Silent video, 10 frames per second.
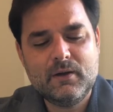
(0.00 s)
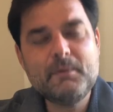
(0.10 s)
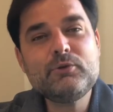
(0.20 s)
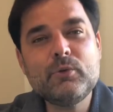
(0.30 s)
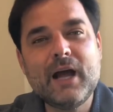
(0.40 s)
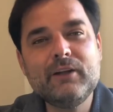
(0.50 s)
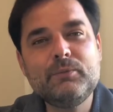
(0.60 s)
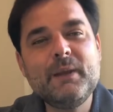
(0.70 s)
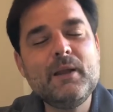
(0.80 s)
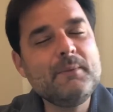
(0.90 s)
Machucados
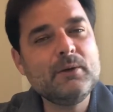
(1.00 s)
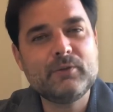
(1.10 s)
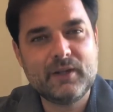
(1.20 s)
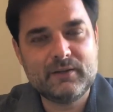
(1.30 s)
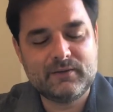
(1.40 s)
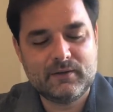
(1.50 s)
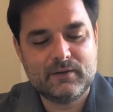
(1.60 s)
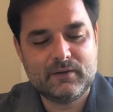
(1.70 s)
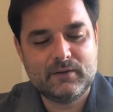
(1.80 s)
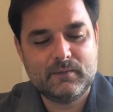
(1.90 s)
pela minha ausência,
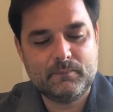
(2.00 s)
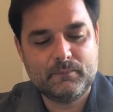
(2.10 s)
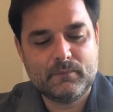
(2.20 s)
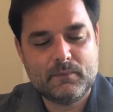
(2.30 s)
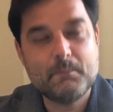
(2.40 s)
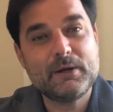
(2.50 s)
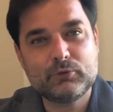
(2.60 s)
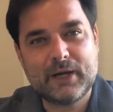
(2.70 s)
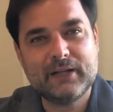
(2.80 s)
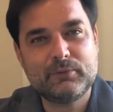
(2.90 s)

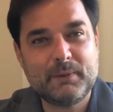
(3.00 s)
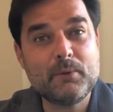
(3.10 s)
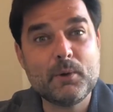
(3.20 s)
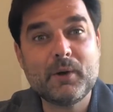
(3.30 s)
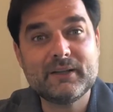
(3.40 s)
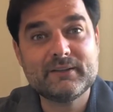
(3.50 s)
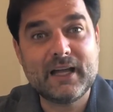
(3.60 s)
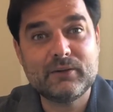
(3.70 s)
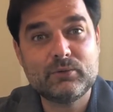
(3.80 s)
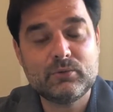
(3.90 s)
machucados pelo meu
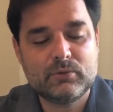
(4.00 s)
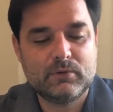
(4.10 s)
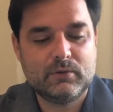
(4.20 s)
cansaço,